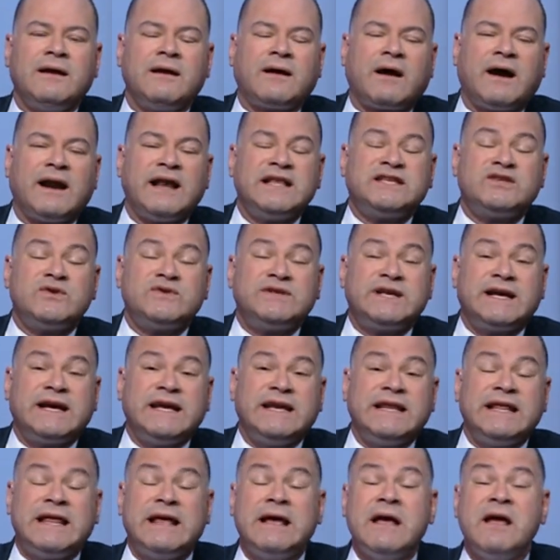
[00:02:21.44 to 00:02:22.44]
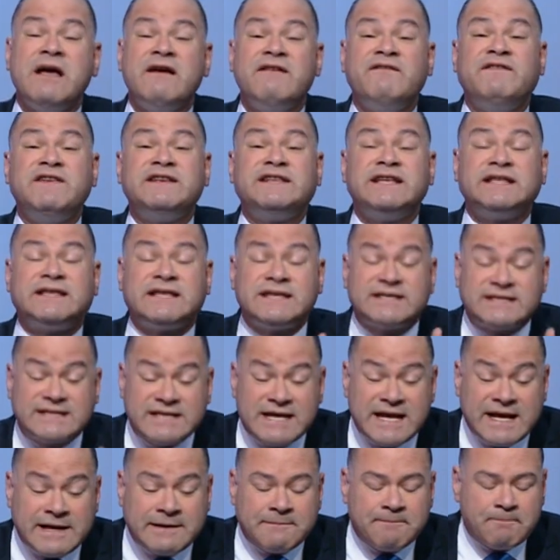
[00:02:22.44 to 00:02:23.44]
قناه السويس الجديده في ست
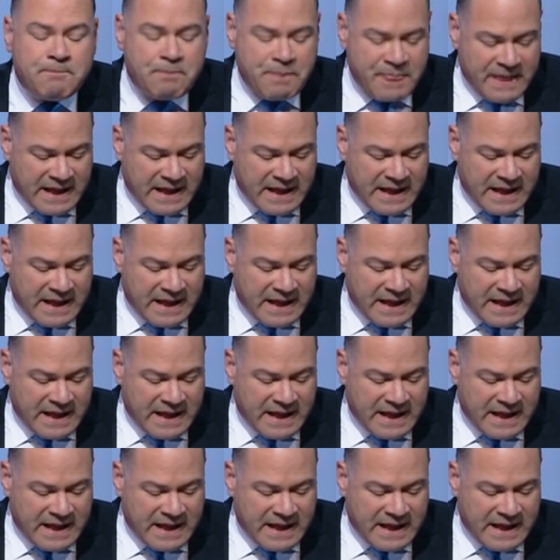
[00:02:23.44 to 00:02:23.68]
سنين